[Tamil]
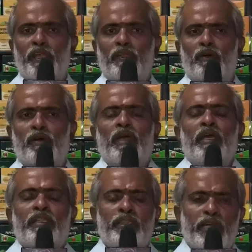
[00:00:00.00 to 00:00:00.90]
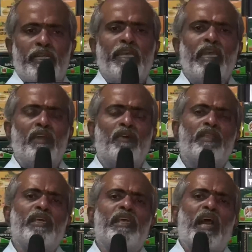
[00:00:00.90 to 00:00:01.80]
ஐட்டம் இந்த டீயில்
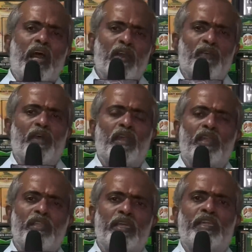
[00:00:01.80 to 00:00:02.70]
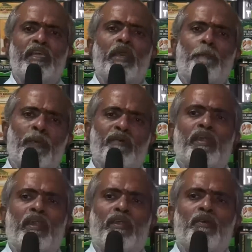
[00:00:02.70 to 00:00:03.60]
வந்து யார் வேணாலும் இந்த டீ எப்போ
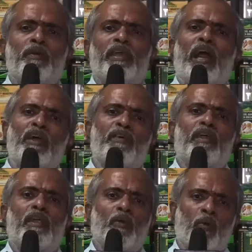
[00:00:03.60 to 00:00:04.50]
வேணாலும் யார் வேணாலும்